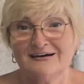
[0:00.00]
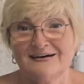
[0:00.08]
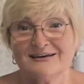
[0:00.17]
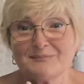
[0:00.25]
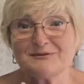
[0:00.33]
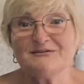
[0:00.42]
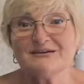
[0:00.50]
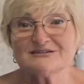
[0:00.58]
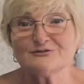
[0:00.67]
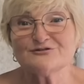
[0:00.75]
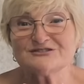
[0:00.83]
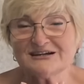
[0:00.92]
Я
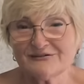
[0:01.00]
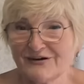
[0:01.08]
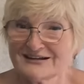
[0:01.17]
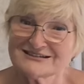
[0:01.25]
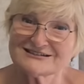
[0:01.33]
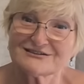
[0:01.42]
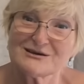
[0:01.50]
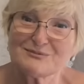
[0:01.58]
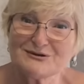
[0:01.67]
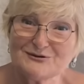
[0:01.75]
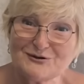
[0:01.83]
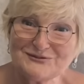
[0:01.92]
приветствую всех вас со своей
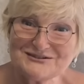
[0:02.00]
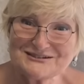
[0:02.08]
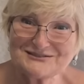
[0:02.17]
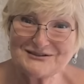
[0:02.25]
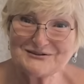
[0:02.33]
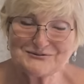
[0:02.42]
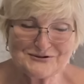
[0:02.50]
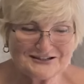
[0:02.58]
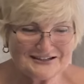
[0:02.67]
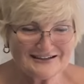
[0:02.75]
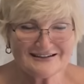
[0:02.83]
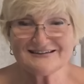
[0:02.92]
приемной, со своей
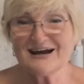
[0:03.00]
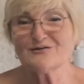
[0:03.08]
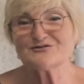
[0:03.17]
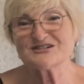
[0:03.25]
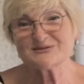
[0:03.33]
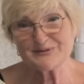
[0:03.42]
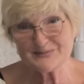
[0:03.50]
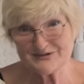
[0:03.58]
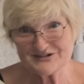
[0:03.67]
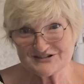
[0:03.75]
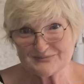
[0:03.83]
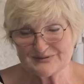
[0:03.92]
кухоньки. Я уже из
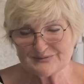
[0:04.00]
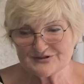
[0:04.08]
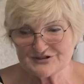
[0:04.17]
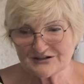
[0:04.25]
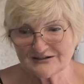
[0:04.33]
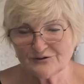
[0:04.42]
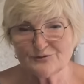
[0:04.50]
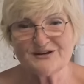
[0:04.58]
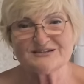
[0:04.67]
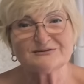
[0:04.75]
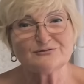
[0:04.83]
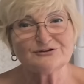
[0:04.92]
пробежки прибежала. У меня
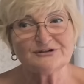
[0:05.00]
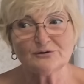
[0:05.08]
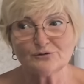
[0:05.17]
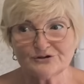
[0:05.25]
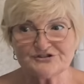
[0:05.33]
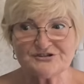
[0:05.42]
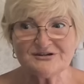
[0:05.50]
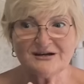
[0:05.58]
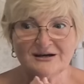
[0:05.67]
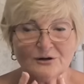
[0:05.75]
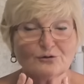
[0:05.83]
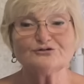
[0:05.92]
сегодня очень
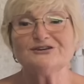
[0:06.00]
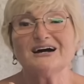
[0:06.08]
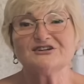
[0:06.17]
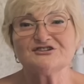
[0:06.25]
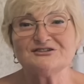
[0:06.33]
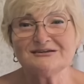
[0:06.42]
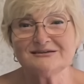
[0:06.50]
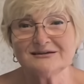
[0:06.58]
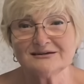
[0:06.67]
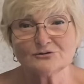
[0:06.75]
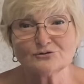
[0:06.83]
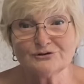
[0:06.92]
удачный
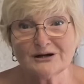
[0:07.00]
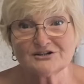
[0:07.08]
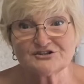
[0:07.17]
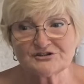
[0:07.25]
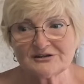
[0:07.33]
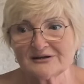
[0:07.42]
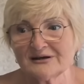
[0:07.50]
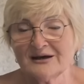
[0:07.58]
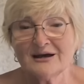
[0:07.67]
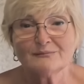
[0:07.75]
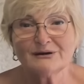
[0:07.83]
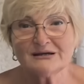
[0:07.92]
день, удачный.
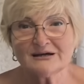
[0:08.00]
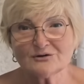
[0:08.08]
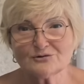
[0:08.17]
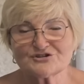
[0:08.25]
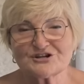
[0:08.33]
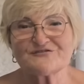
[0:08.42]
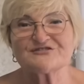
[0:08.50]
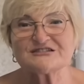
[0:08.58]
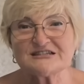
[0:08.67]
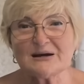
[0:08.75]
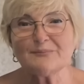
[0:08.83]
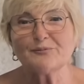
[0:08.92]
Мои хорошие,
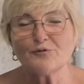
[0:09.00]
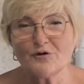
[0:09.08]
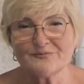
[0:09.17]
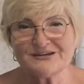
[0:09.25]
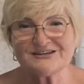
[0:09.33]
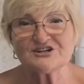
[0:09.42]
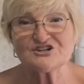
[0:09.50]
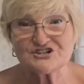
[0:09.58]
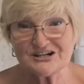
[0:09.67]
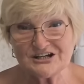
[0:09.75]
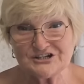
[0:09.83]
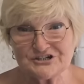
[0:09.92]
все помните
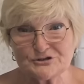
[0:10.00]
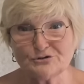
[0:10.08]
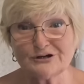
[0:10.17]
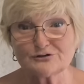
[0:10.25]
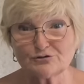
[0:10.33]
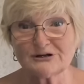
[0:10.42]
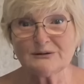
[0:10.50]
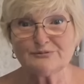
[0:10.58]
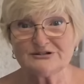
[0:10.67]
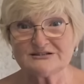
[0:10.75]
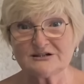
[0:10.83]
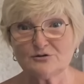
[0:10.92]
женщину, которая
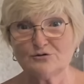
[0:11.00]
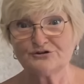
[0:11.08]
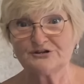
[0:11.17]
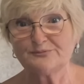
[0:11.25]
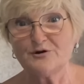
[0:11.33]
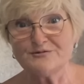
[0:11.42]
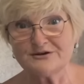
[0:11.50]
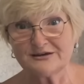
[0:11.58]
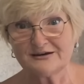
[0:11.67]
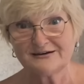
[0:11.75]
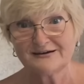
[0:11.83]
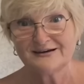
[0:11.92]
быстро ходит.
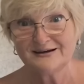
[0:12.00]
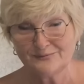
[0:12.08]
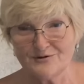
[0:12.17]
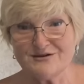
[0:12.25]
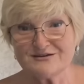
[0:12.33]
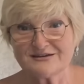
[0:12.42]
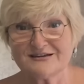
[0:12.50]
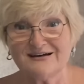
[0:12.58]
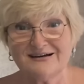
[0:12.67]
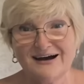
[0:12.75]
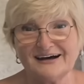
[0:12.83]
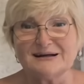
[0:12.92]
Помните? Помните,
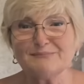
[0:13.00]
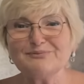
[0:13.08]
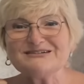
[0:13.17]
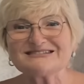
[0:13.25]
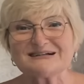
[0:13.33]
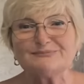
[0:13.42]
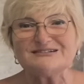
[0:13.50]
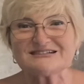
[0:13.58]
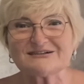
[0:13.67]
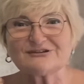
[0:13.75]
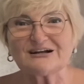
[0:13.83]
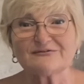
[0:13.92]
да? Она
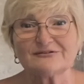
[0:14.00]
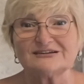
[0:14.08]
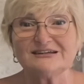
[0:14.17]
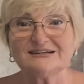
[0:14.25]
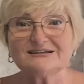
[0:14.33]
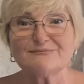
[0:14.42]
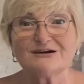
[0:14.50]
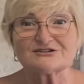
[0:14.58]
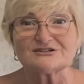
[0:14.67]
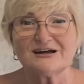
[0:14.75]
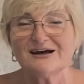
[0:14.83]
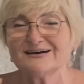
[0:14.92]
быстро-быстро так делает,
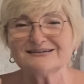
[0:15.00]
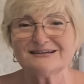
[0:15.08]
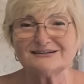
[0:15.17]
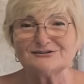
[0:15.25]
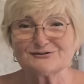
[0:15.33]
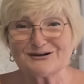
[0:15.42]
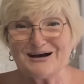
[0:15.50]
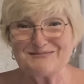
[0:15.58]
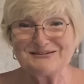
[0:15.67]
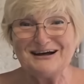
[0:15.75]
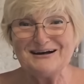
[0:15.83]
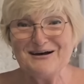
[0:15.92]
машет, делает руками,
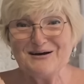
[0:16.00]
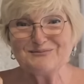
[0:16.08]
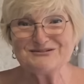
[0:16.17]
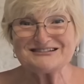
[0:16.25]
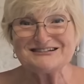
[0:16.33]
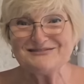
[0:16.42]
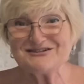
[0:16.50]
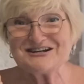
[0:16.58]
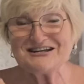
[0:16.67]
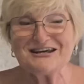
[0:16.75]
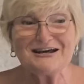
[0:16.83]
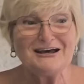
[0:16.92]
да, быстрое
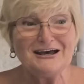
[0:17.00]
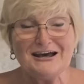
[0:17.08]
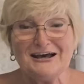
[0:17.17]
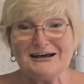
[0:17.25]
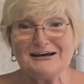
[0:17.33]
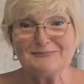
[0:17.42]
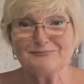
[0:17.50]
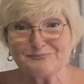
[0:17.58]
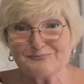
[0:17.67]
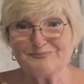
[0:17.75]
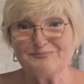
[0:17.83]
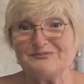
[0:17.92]
движение. Э,
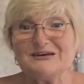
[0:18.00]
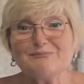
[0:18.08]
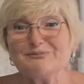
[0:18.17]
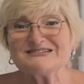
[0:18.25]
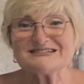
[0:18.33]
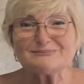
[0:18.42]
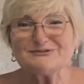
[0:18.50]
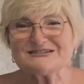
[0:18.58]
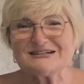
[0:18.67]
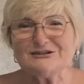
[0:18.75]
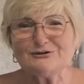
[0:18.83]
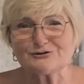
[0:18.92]
и
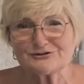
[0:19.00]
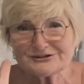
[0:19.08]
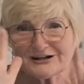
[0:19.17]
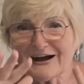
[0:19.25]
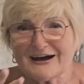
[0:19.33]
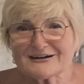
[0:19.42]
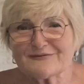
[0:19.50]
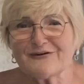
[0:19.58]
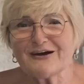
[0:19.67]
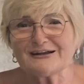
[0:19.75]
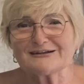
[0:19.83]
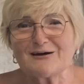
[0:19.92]
быстро-быстро идет. Такая
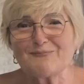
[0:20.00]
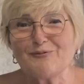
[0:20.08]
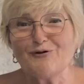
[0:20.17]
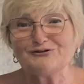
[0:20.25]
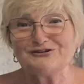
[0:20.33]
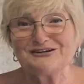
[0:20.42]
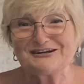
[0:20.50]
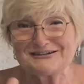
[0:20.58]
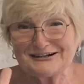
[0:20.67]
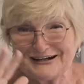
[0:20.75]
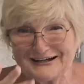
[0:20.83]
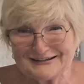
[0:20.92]
Рафаэлка, полненькая
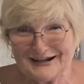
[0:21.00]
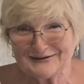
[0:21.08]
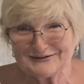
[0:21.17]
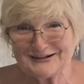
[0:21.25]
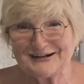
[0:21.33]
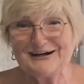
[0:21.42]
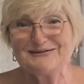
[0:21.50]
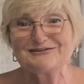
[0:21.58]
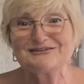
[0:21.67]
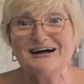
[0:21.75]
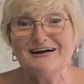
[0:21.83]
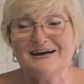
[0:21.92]
такая, да, вот такая вот,
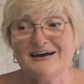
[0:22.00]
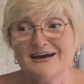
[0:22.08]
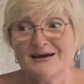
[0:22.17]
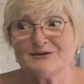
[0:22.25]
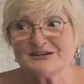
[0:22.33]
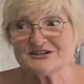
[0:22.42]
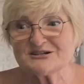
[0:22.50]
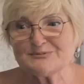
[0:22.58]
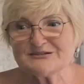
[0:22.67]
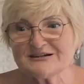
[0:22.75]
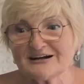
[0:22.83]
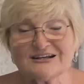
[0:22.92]
да. Мне даже
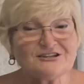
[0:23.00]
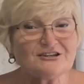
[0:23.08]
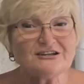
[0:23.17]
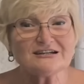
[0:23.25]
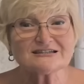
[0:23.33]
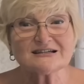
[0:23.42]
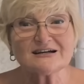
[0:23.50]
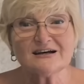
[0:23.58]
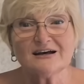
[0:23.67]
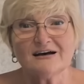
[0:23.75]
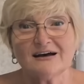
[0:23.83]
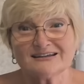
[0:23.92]
писали, интересно,
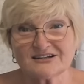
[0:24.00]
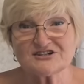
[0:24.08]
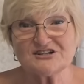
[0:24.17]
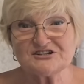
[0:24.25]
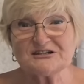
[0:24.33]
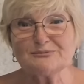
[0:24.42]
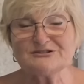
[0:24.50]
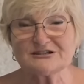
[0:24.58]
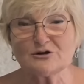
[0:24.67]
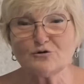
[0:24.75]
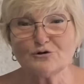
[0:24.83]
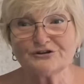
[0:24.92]
эта женщина
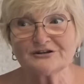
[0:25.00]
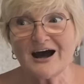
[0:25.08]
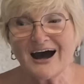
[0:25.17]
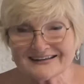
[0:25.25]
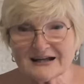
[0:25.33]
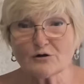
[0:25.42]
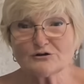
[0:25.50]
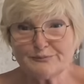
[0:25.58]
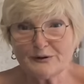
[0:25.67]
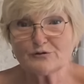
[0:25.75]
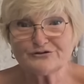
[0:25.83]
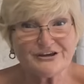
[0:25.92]
быстро ходит, а она хоть
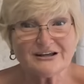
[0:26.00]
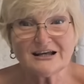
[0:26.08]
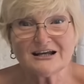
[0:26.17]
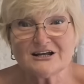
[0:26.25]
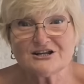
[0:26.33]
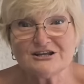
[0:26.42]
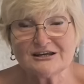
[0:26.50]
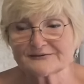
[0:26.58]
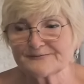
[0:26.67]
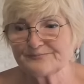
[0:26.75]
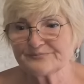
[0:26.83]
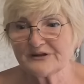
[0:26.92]
похудела или нет?